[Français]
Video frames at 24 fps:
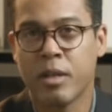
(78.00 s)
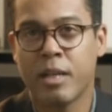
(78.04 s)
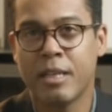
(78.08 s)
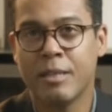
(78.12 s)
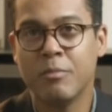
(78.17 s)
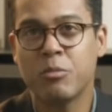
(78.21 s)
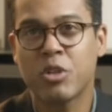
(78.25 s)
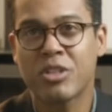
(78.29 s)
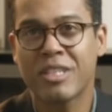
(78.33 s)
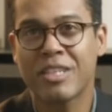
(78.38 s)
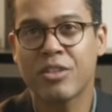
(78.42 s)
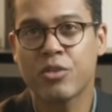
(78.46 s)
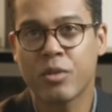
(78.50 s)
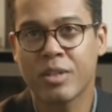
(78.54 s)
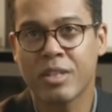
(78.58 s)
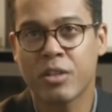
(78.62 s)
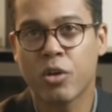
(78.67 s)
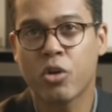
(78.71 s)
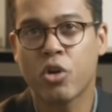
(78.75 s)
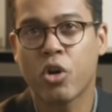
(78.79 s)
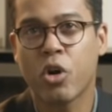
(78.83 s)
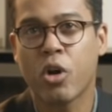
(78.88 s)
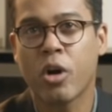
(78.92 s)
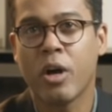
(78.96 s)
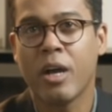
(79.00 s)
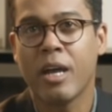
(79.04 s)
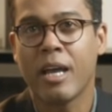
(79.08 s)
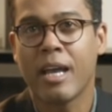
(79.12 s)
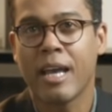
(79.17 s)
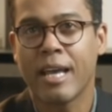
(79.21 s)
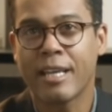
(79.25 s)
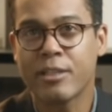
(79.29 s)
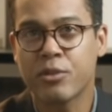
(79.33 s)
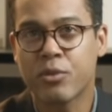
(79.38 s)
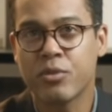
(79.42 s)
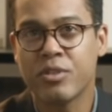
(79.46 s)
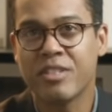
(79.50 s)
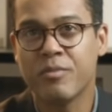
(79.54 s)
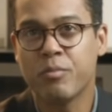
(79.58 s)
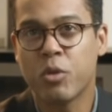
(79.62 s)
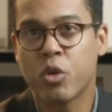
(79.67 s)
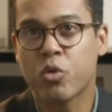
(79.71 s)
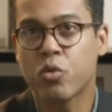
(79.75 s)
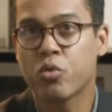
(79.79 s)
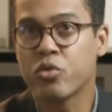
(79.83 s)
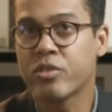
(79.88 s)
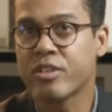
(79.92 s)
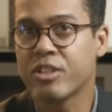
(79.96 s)
L'alimentation est encore
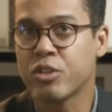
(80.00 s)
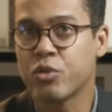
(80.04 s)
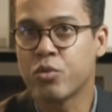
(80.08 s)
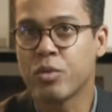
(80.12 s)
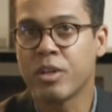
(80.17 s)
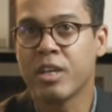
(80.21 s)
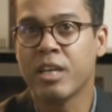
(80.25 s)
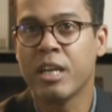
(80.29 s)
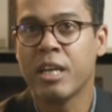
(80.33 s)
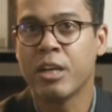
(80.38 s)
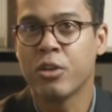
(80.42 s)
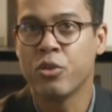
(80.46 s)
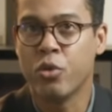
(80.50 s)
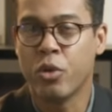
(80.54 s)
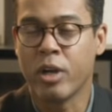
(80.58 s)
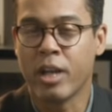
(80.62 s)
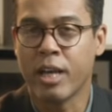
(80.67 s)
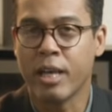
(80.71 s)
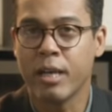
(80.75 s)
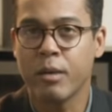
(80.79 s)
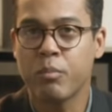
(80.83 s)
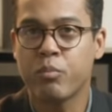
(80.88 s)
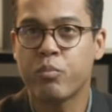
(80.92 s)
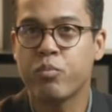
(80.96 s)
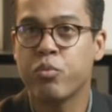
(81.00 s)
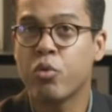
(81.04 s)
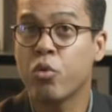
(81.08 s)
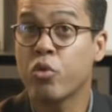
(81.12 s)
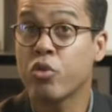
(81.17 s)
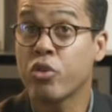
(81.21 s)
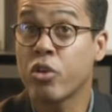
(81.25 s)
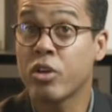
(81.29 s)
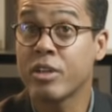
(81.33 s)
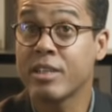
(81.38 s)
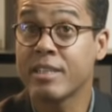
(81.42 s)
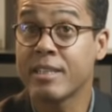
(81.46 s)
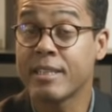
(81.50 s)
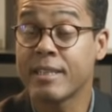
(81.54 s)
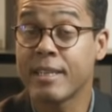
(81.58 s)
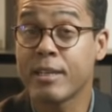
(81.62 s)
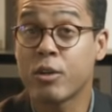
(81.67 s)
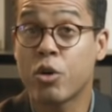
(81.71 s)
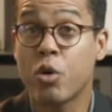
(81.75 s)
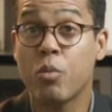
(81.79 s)
exclusivement constituée de lait. Pour autant, les TT